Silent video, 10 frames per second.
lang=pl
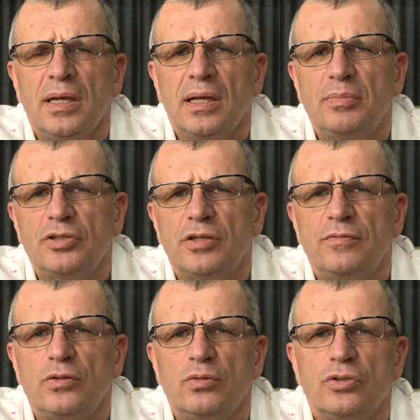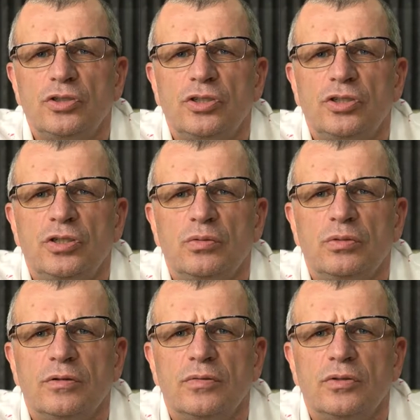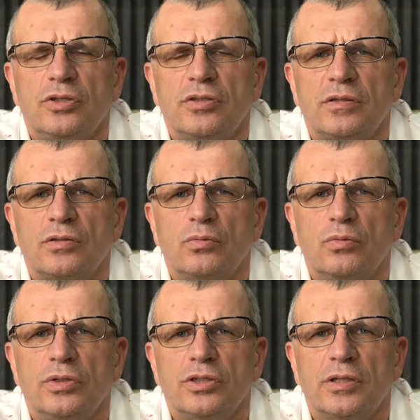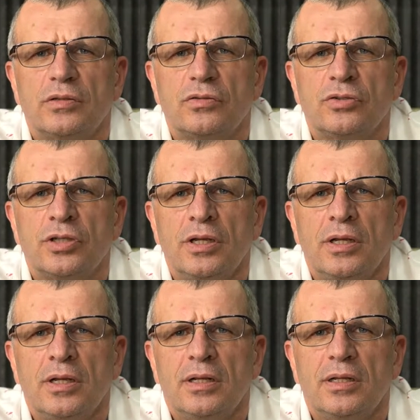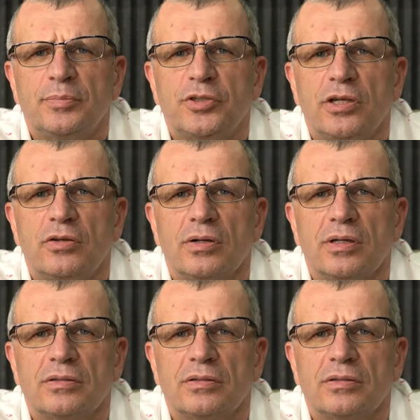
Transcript: aby się wyróżnić i udowodnić, że zasługujesz na coś lepszego.